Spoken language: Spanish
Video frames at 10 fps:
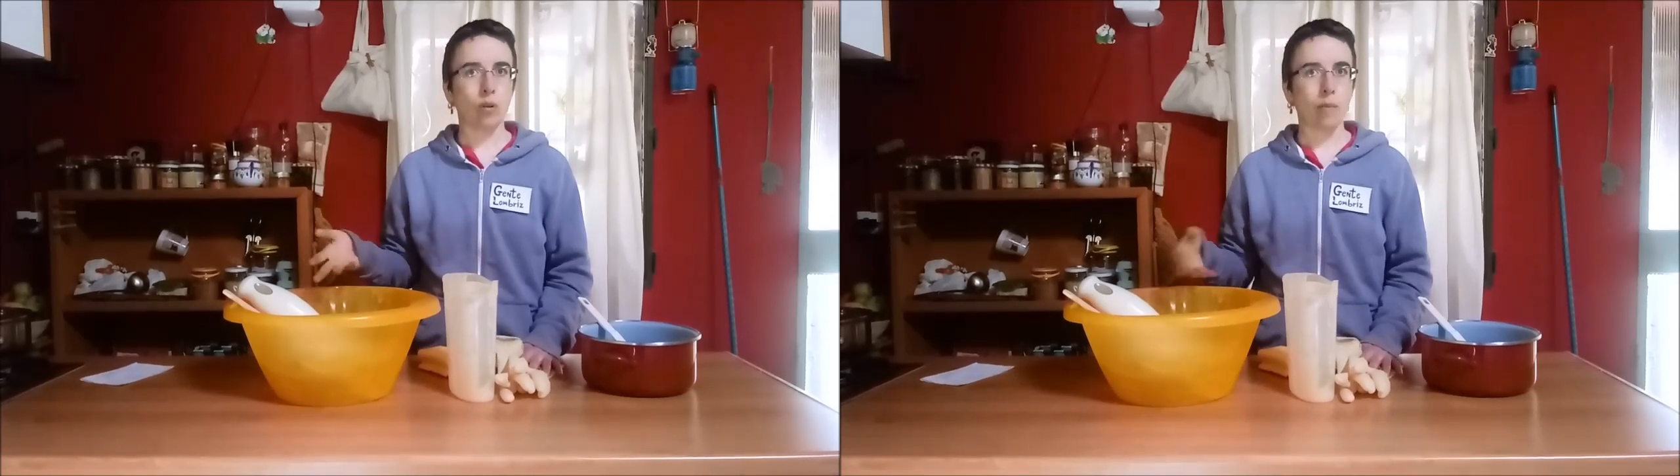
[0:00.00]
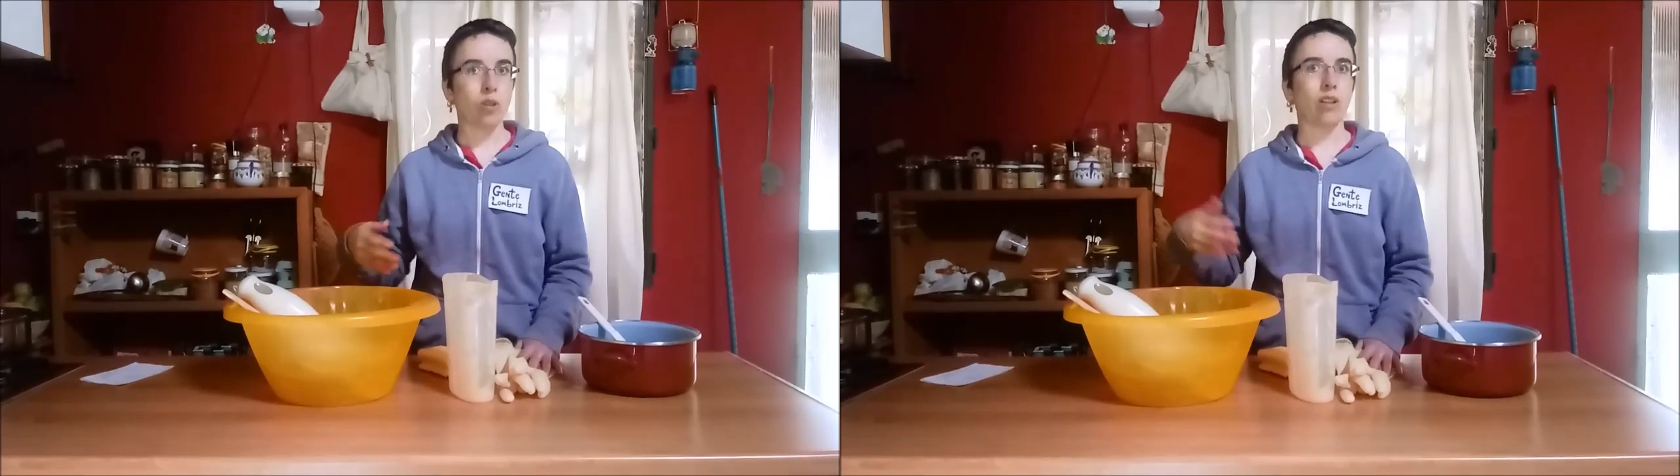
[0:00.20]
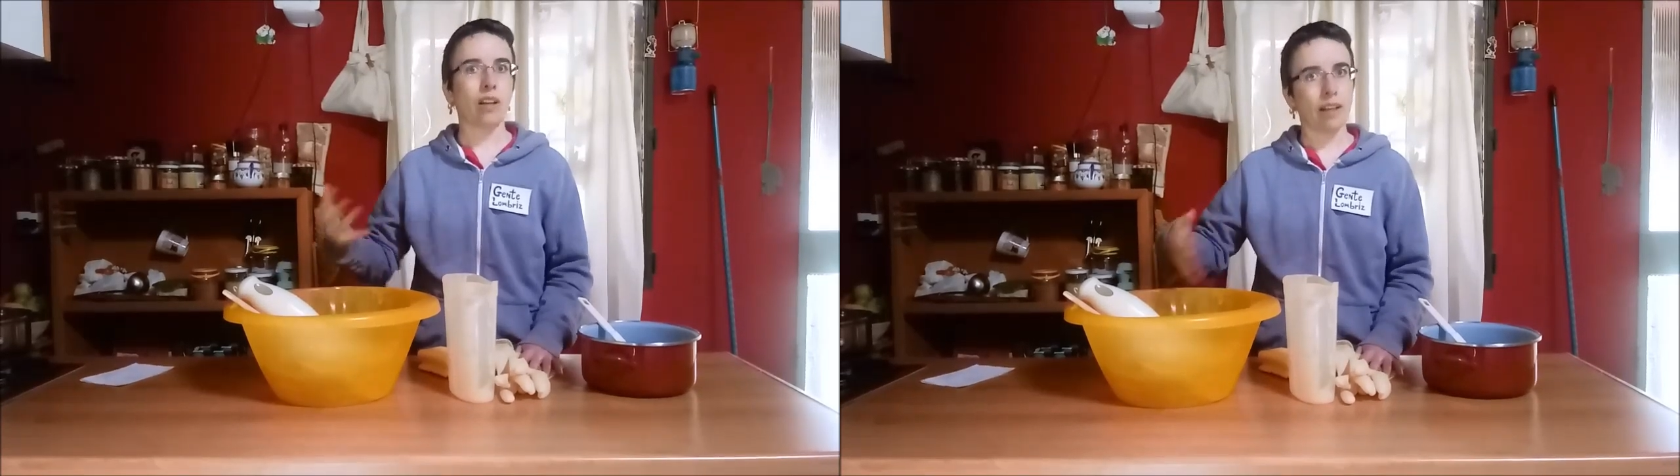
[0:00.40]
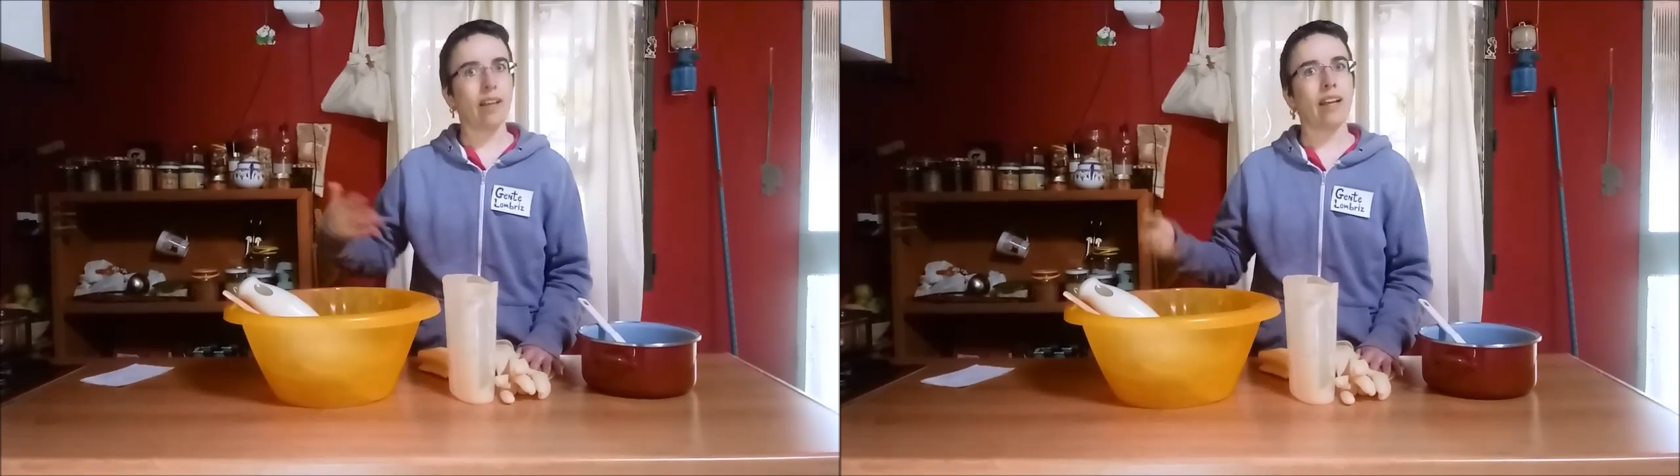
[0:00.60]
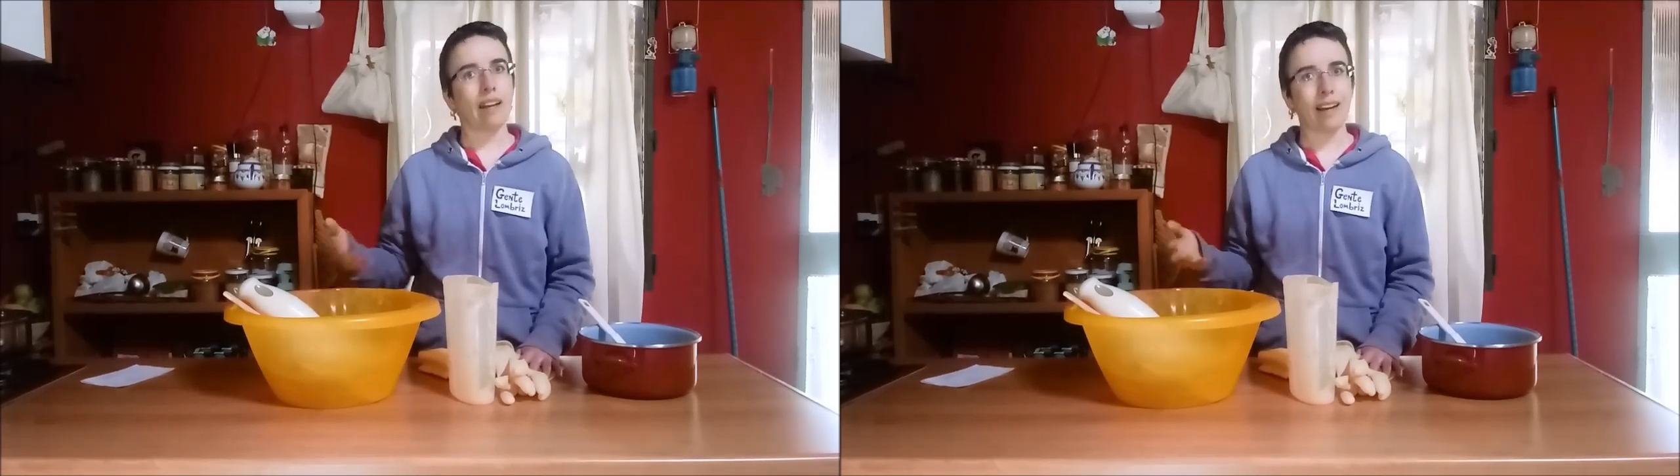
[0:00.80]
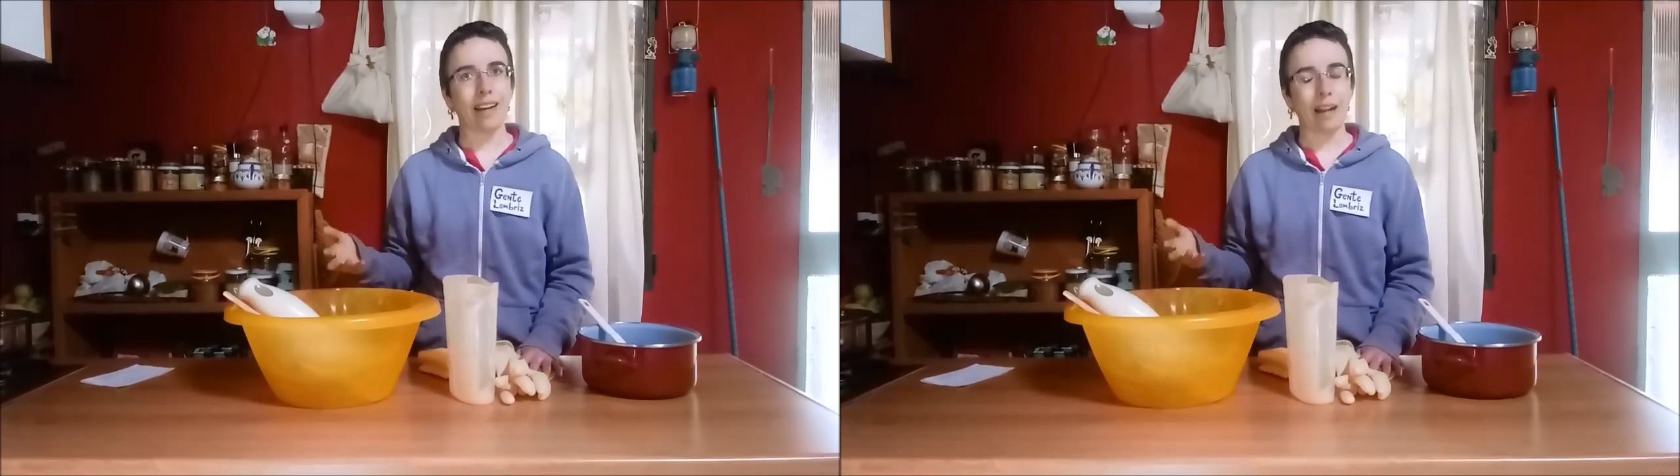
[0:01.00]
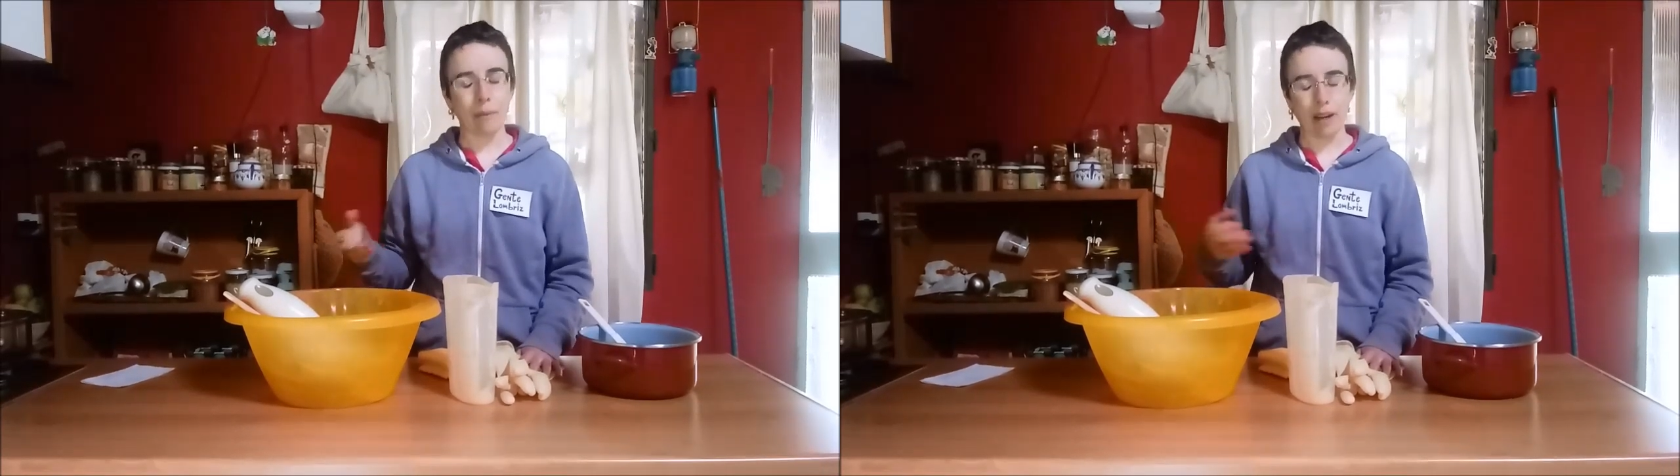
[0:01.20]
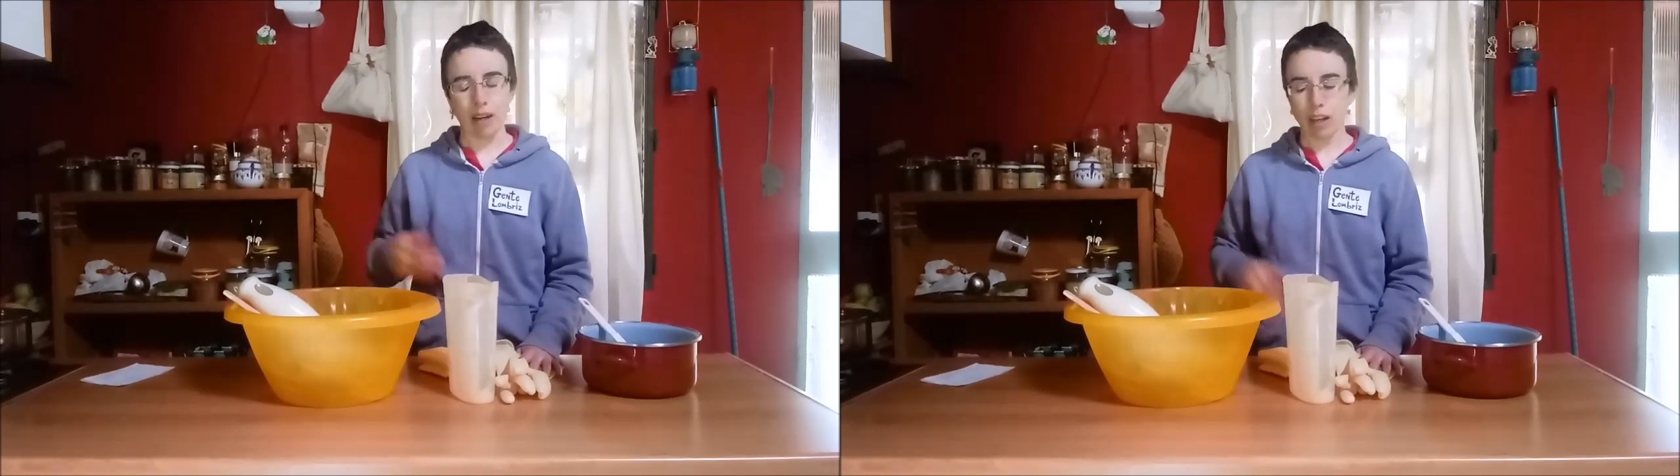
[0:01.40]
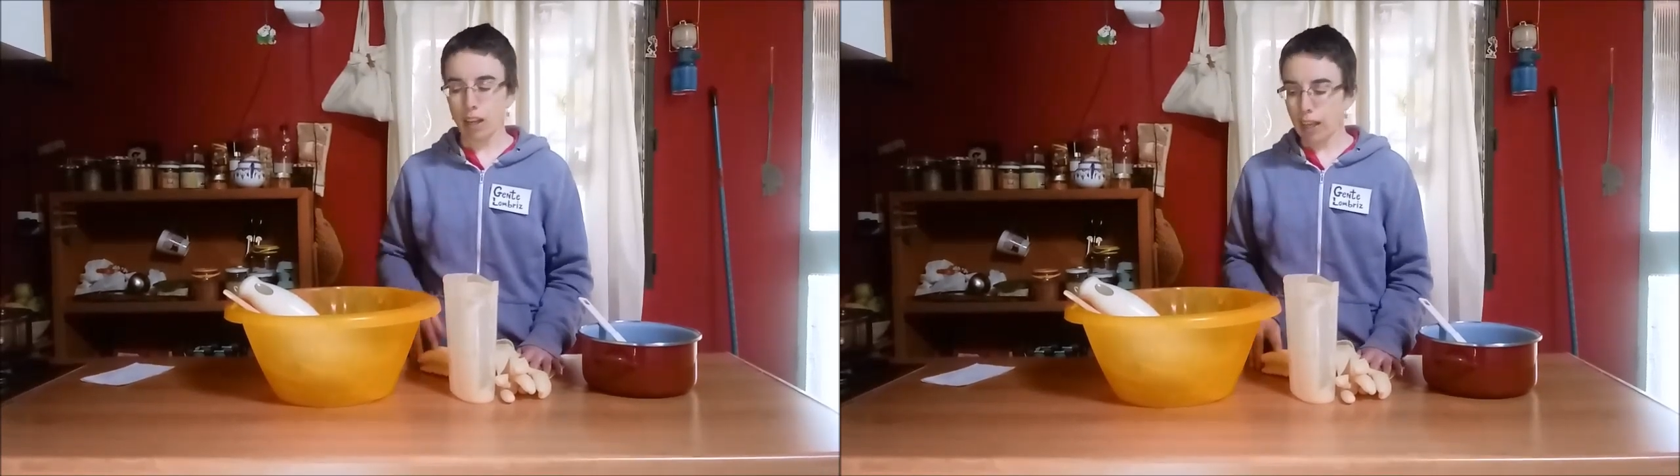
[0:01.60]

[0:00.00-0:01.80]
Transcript: vamos a tener que relavar.